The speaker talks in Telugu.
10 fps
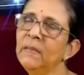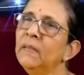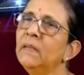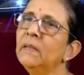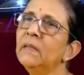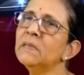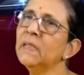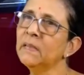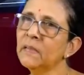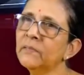సిఈడి e అంటే
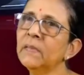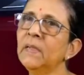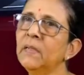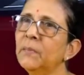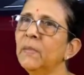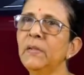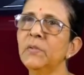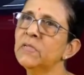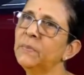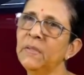సెంటర్ ఫర్
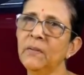ఎంటర్ప్రెన్యూర్షిప్